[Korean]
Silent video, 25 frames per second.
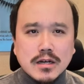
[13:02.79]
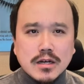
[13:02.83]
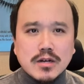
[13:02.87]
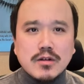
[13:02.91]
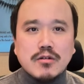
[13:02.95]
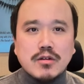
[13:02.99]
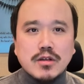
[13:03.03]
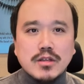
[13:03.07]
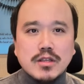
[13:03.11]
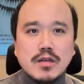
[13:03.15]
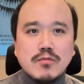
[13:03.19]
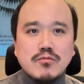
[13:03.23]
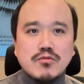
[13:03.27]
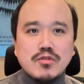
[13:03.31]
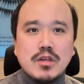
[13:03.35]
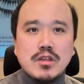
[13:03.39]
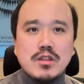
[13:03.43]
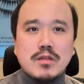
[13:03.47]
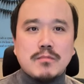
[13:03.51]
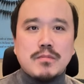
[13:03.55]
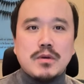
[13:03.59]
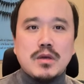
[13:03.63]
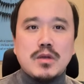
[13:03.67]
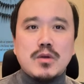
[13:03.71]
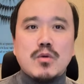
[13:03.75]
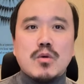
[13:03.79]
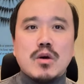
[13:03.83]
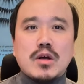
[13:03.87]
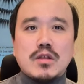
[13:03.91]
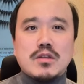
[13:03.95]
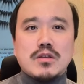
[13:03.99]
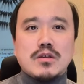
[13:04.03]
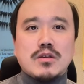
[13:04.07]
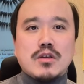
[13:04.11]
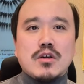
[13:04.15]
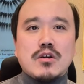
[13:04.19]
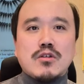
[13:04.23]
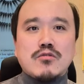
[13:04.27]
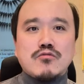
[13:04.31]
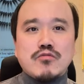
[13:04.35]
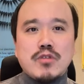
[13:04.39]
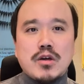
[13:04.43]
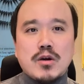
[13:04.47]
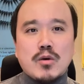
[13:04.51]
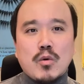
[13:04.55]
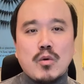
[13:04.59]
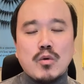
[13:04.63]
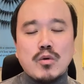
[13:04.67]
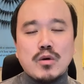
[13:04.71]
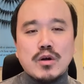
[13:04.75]
그렇기 때문에 이제 비료 같은
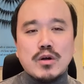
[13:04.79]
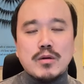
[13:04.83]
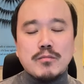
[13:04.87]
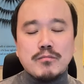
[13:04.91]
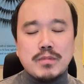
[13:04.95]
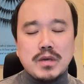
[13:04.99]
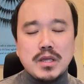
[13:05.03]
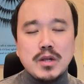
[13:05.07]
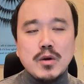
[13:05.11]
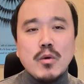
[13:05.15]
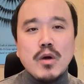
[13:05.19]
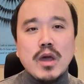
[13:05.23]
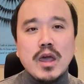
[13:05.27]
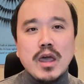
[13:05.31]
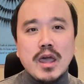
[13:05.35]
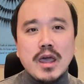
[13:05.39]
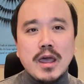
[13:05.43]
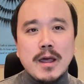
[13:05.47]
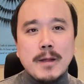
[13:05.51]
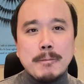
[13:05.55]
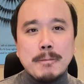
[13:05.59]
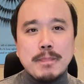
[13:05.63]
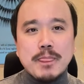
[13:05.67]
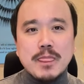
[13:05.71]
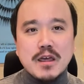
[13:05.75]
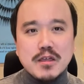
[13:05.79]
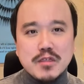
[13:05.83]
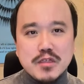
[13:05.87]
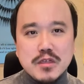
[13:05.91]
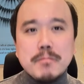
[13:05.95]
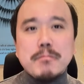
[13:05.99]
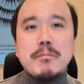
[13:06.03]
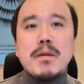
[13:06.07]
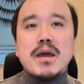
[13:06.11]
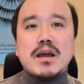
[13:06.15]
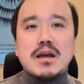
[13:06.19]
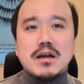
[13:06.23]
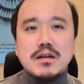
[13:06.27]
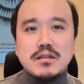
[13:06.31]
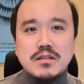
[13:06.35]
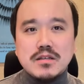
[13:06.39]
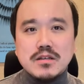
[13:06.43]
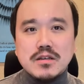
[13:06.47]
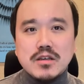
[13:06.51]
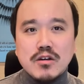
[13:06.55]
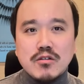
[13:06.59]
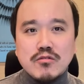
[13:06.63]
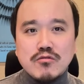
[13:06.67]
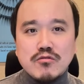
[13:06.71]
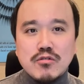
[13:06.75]
경우에 공, 비료의 스펙
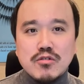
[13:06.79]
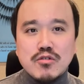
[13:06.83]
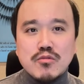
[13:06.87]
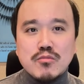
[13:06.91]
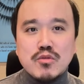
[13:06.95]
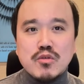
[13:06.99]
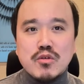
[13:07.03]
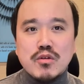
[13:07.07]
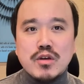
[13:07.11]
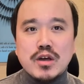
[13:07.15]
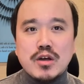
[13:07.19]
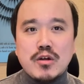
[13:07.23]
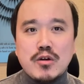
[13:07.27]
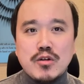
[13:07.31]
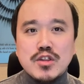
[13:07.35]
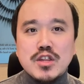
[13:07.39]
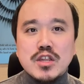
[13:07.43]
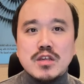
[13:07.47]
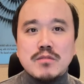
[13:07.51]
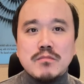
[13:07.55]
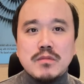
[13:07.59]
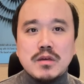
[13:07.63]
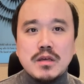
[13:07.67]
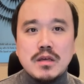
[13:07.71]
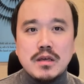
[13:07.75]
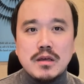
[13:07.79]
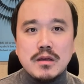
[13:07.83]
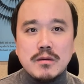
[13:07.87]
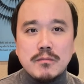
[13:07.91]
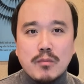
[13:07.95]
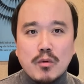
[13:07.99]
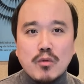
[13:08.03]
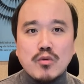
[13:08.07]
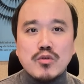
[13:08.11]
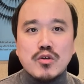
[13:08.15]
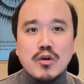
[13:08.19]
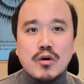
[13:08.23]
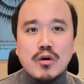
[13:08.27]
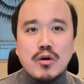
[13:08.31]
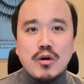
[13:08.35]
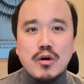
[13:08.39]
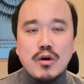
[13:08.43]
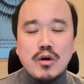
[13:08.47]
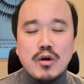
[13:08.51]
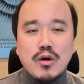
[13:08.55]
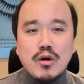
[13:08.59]
같은 경우를 좀 저희가 열심히 보죠.